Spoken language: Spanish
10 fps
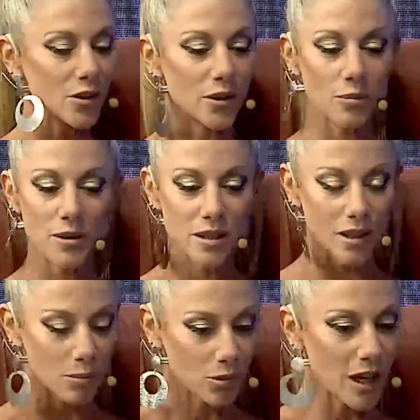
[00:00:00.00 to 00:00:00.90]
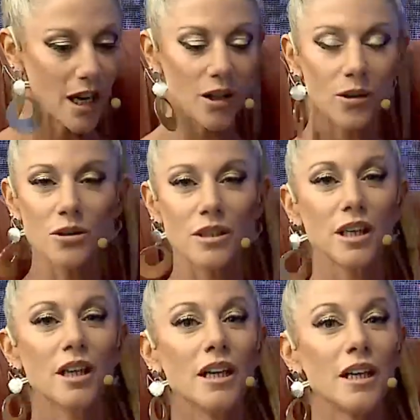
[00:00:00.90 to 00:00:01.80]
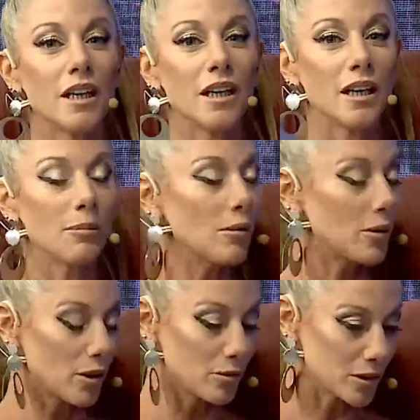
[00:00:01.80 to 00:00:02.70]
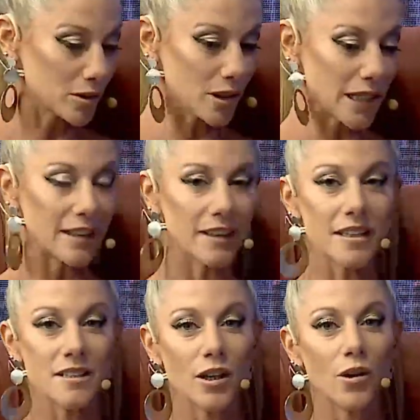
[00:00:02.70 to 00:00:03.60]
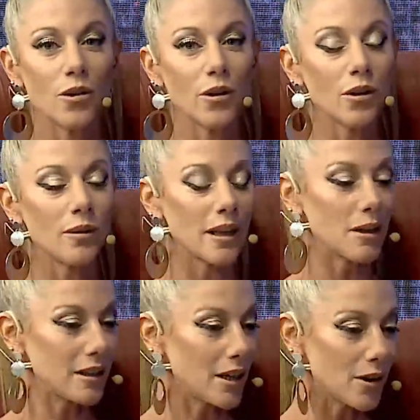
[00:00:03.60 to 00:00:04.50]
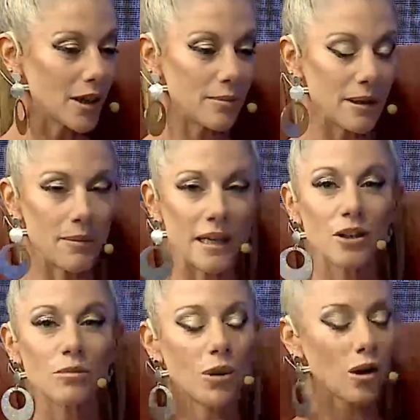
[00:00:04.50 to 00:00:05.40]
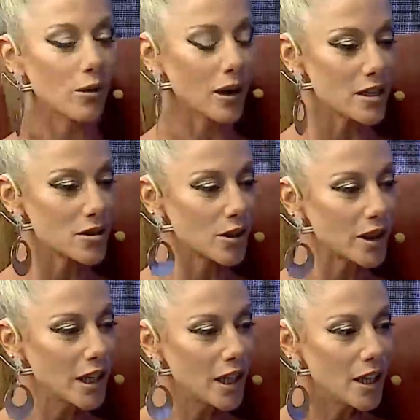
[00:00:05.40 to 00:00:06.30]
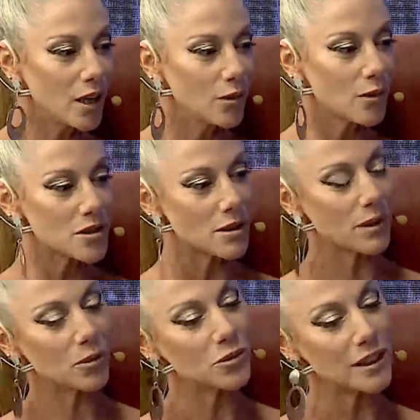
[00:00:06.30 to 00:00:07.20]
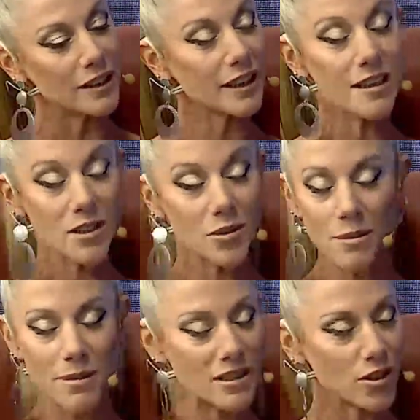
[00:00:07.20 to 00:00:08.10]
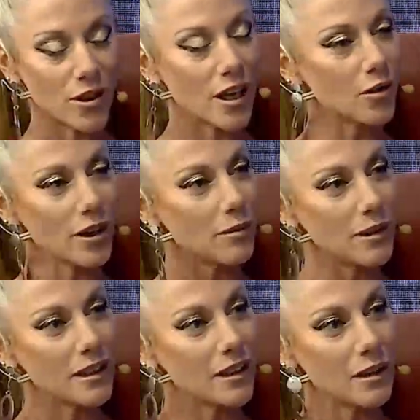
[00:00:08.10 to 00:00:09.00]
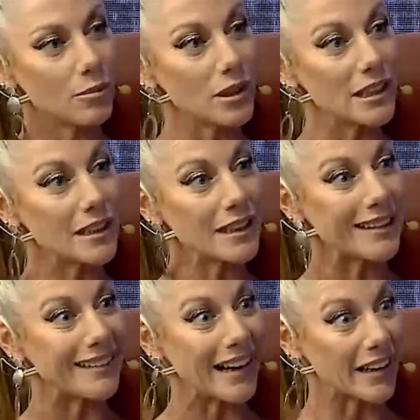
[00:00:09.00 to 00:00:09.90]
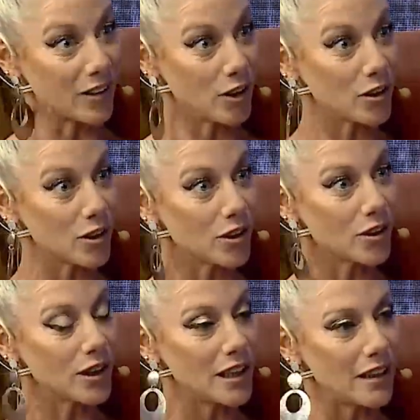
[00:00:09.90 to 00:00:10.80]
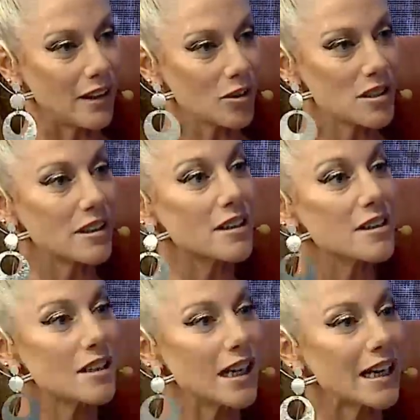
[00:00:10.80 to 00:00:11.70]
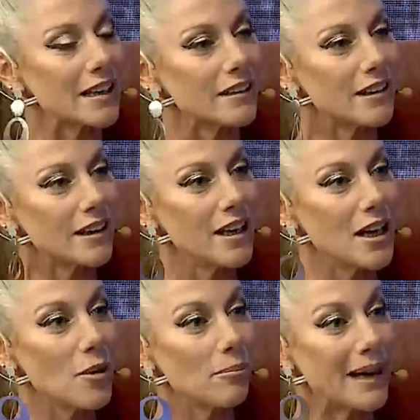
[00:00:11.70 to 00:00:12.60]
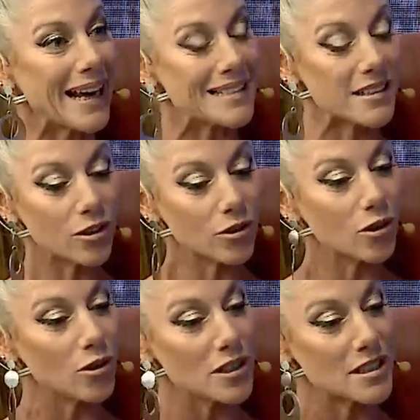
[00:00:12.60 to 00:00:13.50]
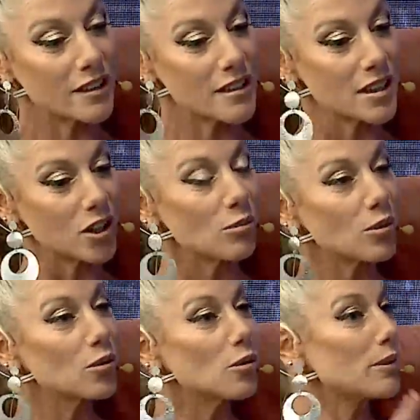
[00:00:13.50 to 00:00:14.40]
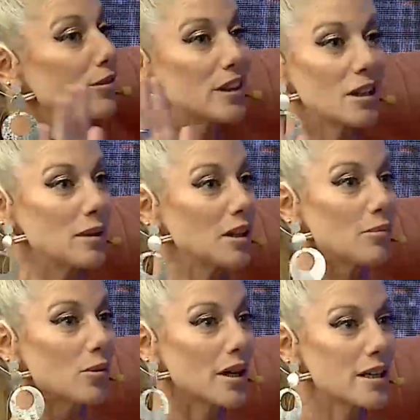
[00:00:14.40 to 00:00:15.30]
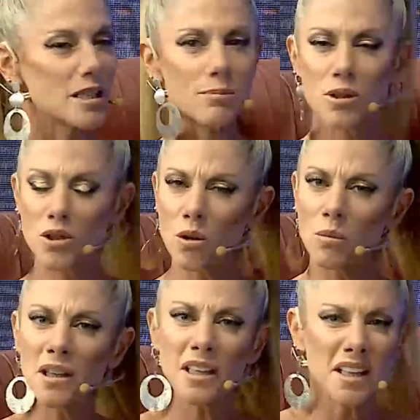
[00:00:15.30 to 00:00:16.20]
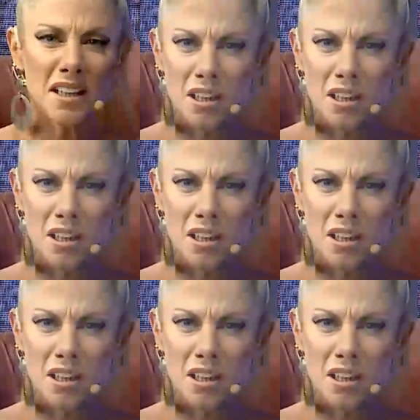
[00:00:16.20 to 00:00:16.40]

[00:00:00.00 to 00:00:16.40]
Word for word: después en mm. diputados, eh, después, bueno, con, la intendencia en Córdoba y ahora peleando por la gobernación. Y uno se pregunta, tenés que ser un apasionado realmente de la política y de la gestión, ¿no? Y, de los intereses de la gente para hacer todo lo que se está haciendo. Porque uno perfectamente podría decir, pero si como intendente está